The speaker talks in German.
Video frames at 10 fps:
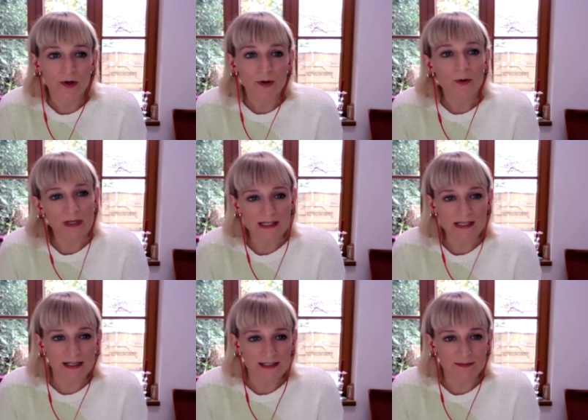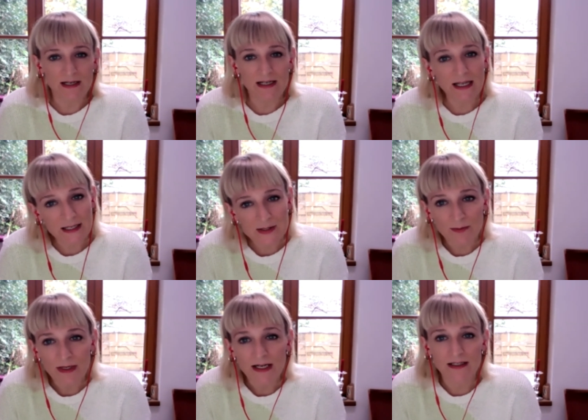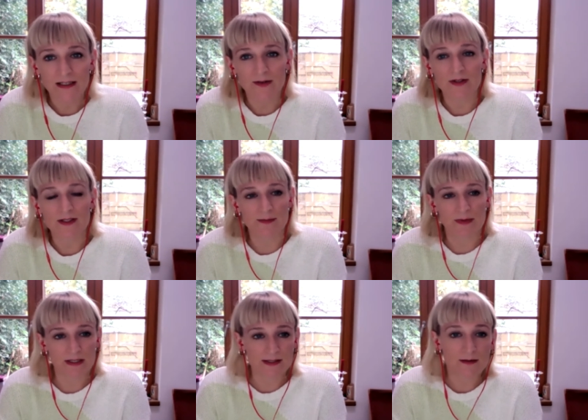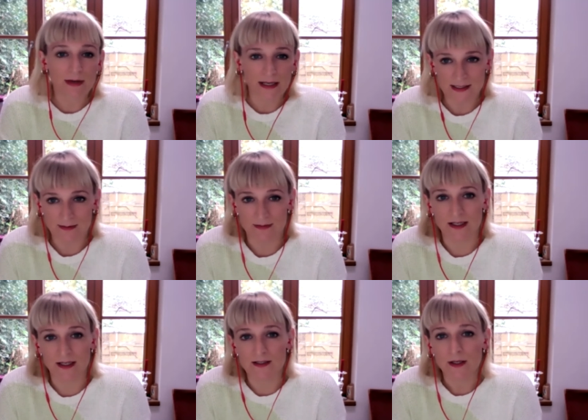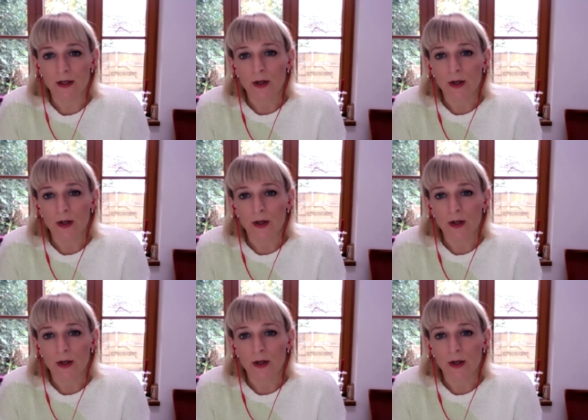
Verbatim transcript: um das Leid eben kleiner zu machen, dadurch, dass man es gemeinsam trägt.